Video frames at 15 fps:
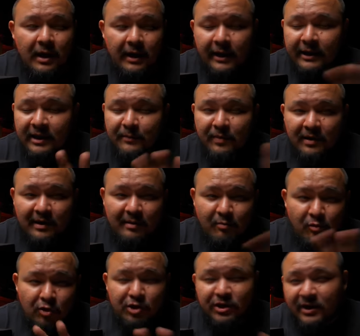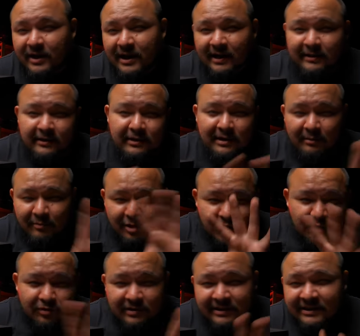и типа можно как-то там
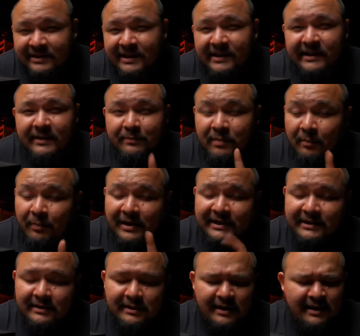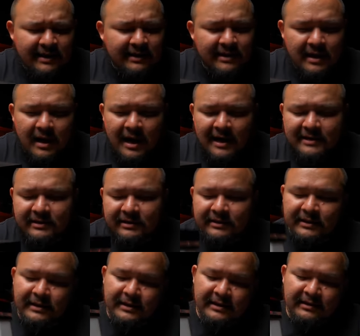что-то сделать, попасть на какие-то
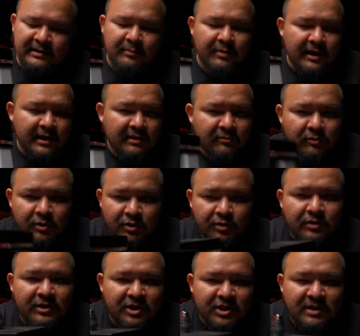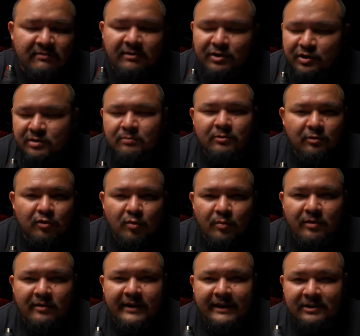акции и забрать его еще дешевле, чем он,
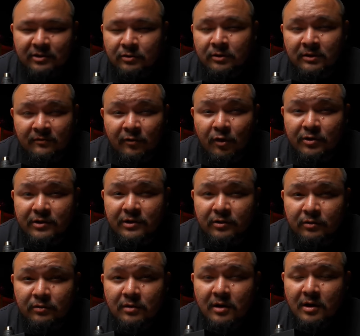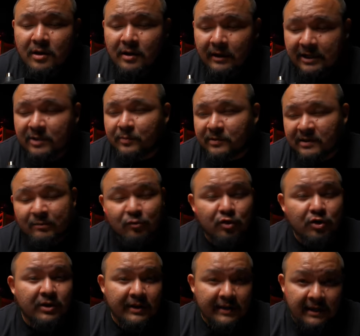грубо говоря, стоит в розницу, лишь потому
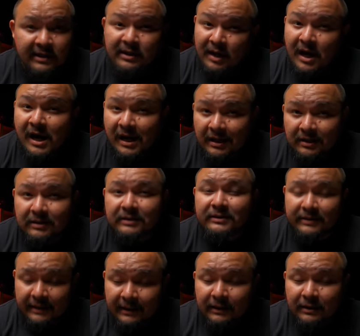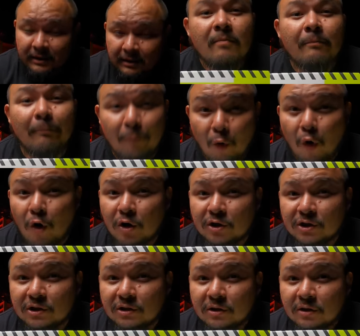что есть какая-то скидка.
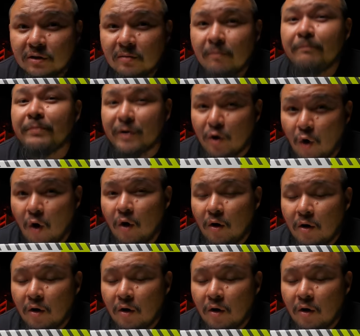Бокс Про